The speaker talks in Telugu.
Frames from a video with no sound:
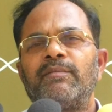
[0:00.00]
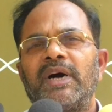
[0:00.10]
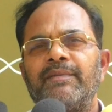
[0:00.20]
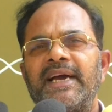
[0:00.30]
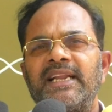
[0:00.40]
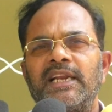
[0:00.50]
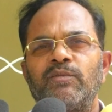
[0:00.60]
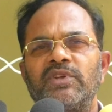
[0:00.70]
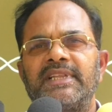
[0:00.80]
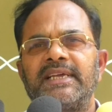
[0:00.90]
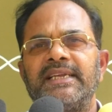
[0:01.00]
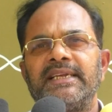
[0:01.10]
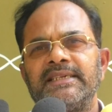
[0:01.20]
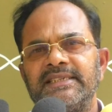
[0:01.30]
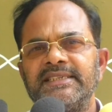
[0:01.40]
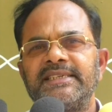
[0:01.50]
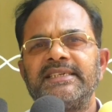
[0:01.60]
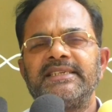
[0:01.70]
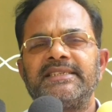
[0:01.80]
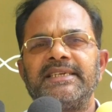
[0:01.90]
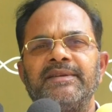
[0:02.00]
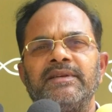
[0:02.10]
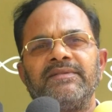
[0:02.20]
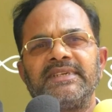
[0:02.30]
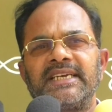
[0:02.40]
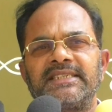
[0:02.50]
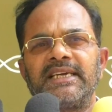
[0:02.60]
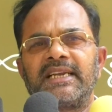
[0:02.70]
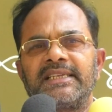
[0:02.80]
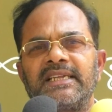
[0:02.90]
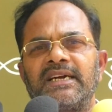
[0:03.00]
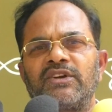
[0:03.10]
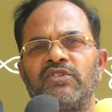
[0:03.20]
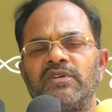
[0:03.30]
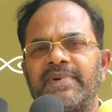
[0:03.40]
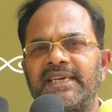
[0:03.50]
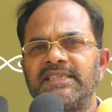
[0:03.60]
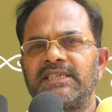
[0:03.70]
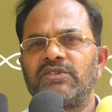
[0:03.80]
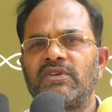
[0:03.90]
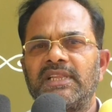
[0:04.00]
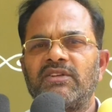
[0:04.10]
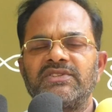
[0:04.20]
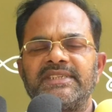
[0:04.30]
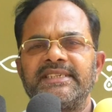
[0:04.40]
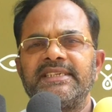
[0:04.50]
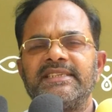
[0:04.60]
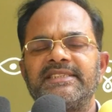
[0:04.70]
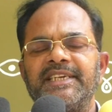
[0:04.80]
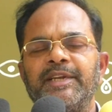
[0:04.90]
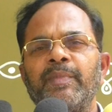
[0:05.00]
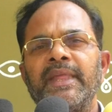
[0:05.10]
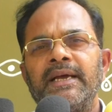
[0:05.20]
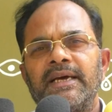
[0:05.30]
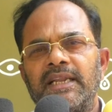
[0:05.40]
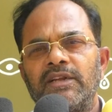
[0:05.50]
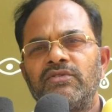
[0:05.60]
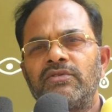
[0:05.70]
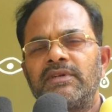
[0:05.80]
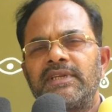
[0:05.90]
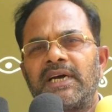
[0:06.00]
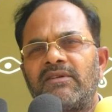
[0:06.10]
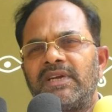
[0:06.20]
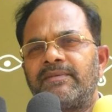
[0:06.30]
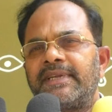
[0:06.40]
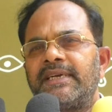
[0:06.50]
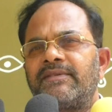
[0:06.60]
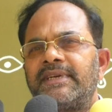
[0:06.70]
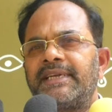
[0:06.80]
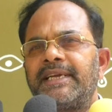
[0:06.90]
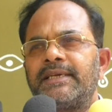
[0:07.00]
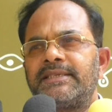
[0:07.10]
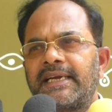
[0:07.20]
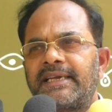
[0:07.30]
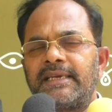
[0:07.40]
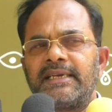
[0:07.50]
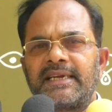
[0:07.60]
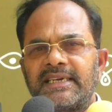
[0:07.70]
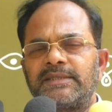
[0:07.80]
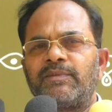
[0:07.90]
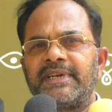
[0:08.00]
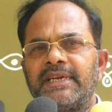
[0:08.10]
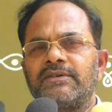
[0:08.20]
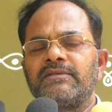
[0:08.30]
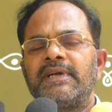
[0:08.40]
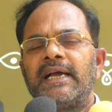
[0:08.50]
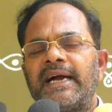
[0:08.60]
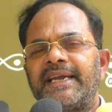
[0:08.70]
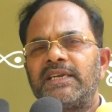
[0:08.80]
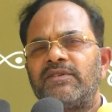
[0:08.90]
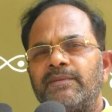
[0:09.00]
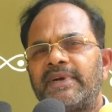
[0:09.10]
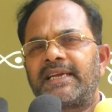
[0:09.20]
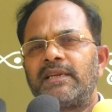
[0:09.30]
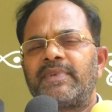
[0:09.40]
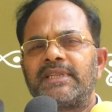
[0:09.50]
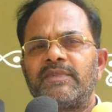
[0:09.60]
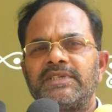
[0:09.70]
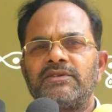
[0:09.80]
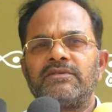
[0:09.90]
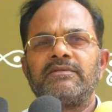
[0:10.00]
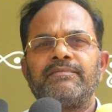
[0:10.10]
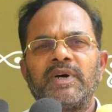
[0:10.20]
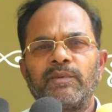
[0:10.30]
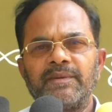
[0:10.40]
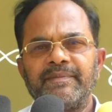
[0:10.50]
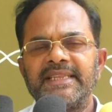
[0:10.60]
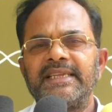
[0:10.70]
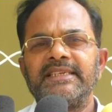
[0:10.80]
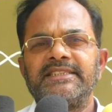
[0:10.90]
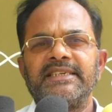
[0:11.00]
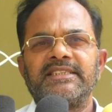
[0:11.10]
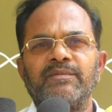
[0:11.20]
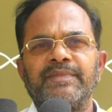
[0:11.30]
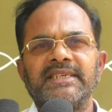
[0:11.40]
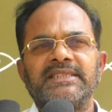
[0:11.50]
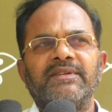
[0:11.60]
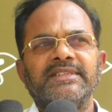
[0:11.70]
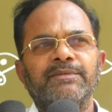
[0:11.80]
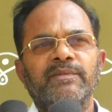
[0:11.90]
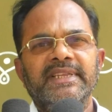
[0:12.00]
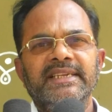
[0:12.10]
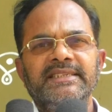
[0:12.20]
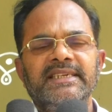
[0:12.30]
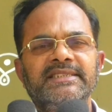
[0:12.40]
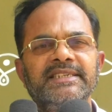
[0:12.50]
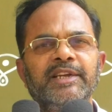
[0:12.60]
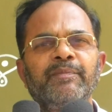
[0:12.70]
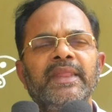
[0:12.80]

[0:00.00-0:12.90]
మా బ్యానర్ల మొత్తాన్ని చించేసేసి విచక్షణారహితంగా రెండు ఫర్నిచర్ను కూడా ధ్వంసం చేసేసి నన్ను నా వైఫ్ అయినటువంటి సెక్రటరీ కరెస్పాండెంట్ అయినటువంటి మెక్కల పద్మజను మమ్మల్ని బెదిరించి చంపేస్తామని చెప్పి బెదిరించేసి